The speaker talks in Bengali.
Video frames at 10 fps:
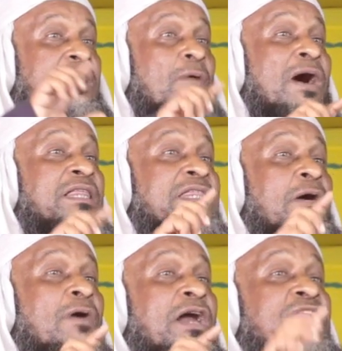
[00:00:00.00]
দাওয়াত
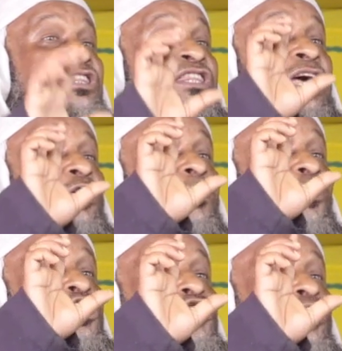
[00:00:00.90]
দেওয়ার তেরো
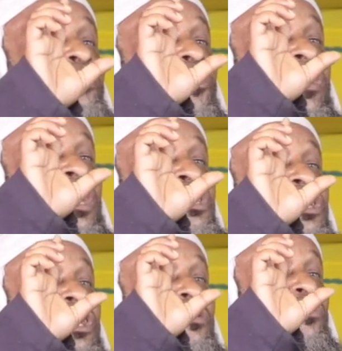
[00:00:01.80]
বৎসর মক্কায়
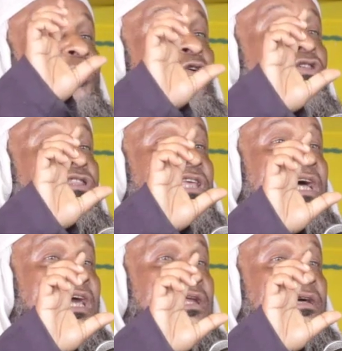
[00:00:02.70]
ছিলেন
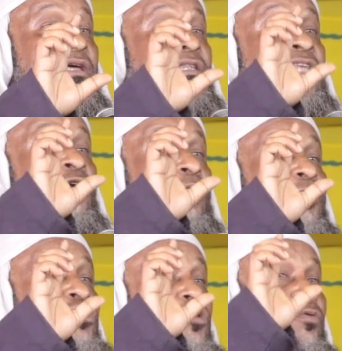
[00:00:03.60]
নবতের তেরো
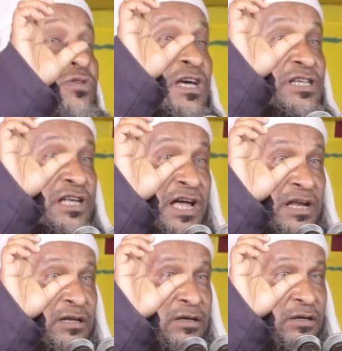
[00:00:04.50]
বৎসর কোথায়
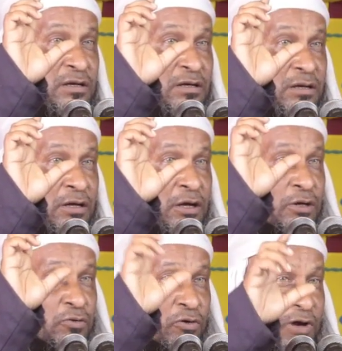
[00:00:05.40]
ছিলেন
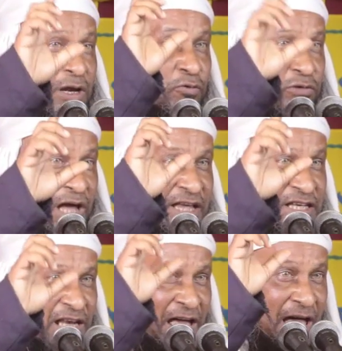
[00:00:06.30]
দুর্গণে কোথায়
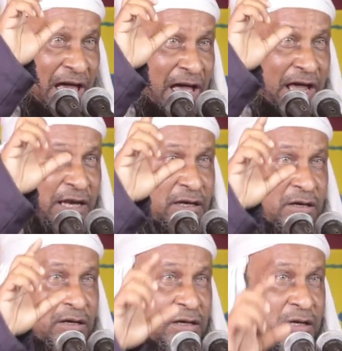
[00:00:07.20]
ছিলেন
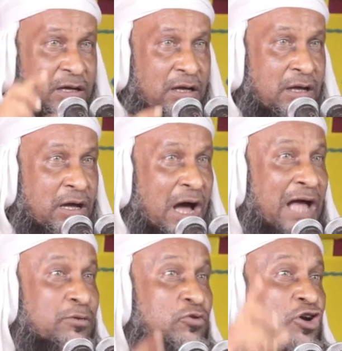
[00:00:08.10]

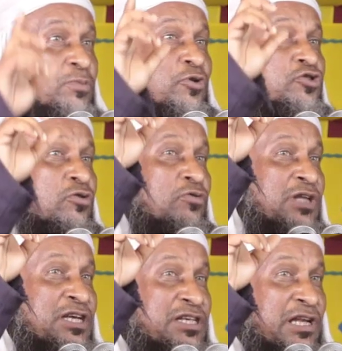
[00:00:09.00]
আর দশ বছর
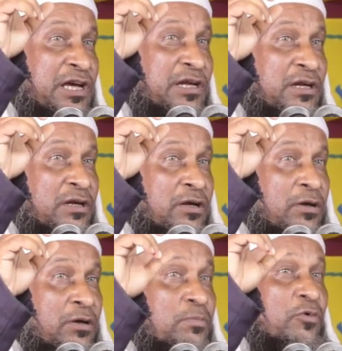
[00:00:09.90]
কোথায় ছিলেন
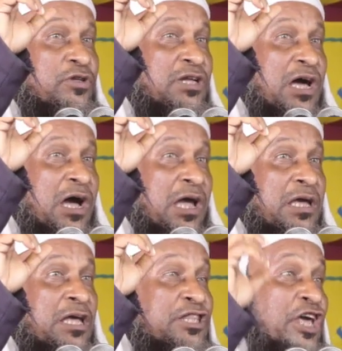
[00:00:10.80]
মদিনা
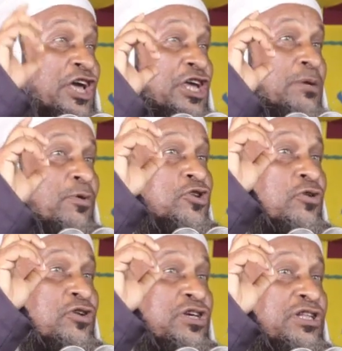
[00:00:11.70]
তেইশ
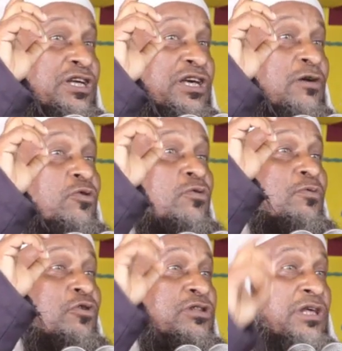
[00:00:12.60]
বছর জিন্দিগি গেল
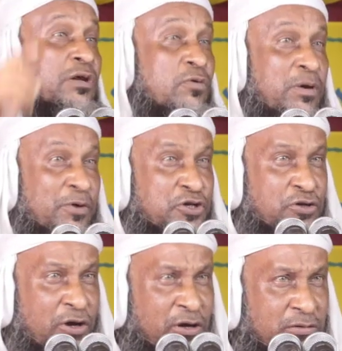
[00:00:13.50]
নবত্তের কয়
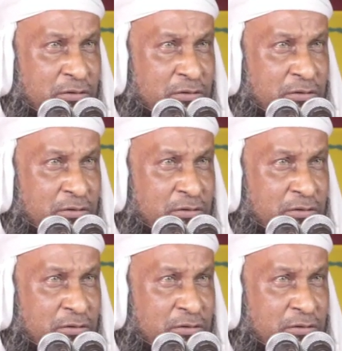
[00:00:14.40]
বছর